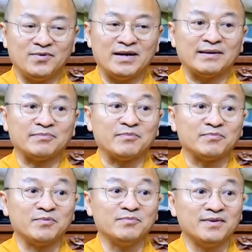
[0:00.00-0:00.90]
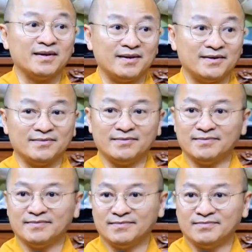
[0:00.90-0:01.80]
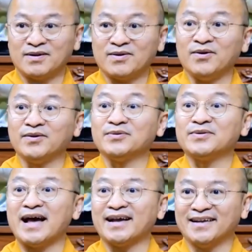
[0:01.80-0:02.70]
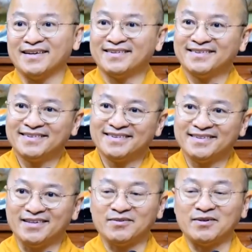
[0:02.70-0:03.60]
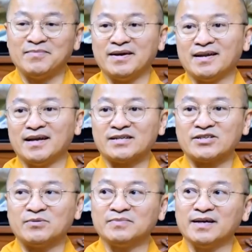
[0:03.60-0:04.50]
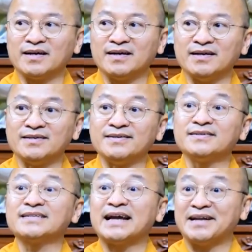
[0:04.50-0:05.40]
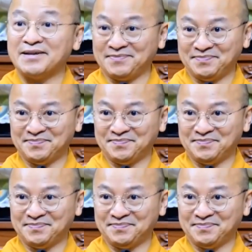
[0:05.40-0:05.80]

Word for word: qua tập tục túng à, mà câu hỏi nêu ra đó, thì chúng ta biết là trong thời kỳ chiến tranh đó,